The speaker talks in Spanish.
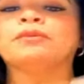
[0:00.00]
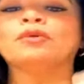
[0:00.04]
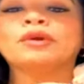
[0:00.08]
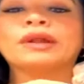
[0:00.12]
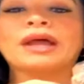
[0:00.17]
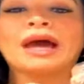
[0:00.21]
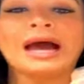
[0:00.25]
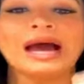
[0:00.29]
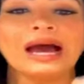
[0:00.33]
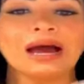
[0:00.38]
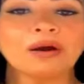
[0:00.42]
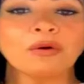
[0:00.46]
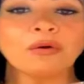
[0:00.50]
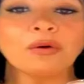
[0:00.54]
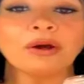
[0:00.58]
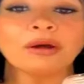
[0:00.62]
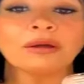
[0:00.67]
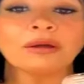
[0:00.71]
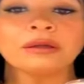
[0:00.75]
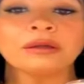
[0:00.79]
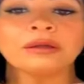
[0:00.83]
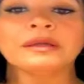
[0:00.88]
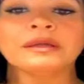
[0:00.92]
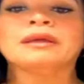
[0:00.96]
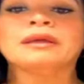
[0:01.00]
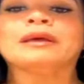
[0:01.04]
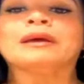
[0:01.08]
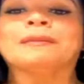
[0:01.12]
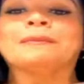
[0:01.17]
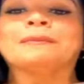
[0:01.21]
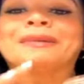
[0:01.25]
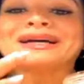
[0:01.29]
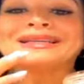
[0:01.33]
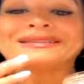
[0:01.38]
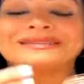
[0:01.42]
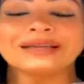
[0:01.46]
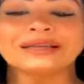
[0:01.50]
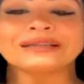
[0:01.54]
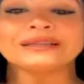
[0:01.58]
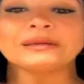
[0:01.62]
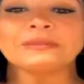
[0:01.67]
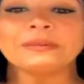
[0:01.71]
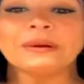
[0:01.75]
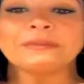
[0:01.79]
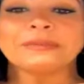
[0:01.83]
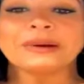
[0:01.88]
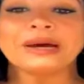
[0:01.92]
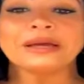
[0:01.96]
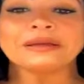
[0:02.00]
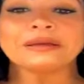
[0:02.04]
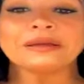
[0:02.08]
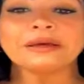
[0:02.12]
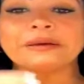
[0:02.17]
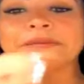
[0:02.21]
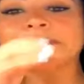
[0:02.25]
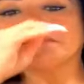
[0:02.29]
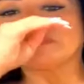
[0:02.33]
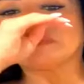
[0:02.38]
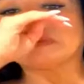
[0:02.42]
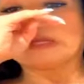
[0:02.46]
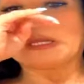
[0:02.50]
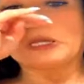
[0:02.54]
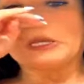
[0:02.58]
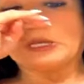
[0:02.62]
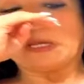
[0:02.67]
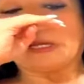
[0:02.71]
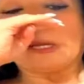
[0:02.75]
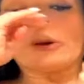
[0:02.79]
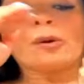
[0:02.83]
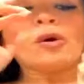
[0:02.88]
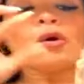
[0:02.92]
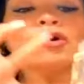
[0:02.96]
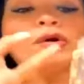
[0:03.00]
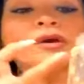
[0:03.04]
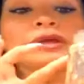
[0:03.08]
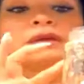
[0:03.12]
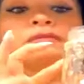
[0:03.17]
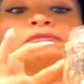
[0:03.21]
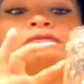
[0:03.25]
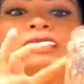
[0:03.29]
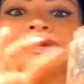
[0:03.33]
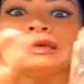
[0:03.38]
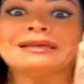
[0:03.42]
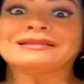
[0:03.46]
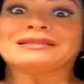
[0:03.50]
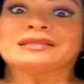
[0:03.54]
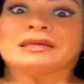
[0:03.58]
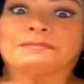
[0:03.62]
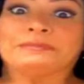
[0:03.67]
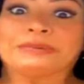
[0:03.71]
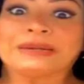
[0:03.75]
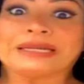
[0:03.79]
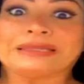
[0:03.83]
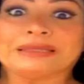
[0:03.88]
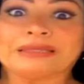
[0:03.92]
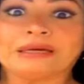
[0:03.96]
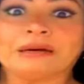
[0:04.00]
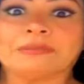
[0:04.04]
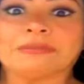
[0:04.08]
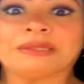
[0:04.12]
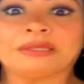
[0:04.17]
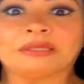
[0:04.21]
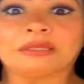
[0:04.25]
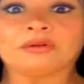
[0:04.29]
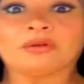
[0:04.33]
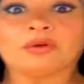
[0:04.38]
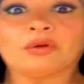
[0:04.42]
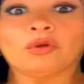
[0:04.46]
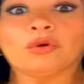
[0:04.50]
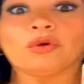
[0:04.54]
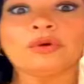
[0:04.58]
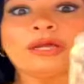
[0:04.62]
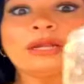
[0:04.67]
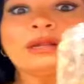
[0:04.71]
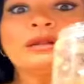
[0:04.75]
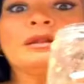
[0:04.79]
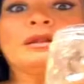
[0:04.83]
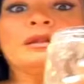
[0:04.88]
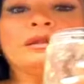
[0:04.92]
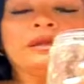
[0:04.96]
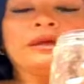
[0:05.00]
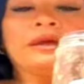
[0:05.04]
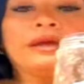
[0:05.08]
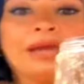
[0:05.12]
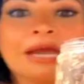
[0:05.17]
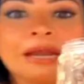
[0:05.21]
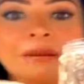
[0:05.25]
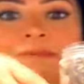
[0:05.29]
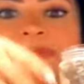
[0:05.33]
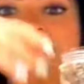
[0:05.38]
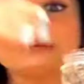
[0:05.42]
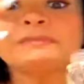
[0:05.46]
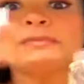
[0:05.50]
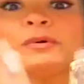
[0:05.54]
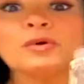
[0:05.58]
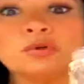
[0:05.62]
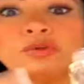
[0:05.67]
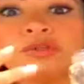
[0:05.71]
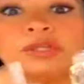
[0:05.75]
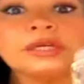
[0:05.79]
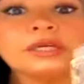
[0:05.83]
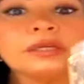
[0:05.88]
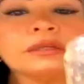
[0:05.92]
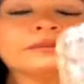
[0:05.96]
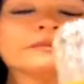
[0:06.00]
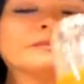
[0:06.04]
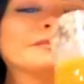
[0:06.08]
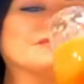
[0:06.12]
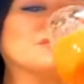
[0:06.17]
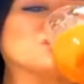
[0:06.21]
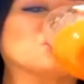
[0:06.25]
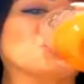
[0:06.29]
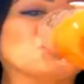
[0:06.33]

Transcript: pura agua, bastante papaya. Hoy me hice prácticamente todo el pipote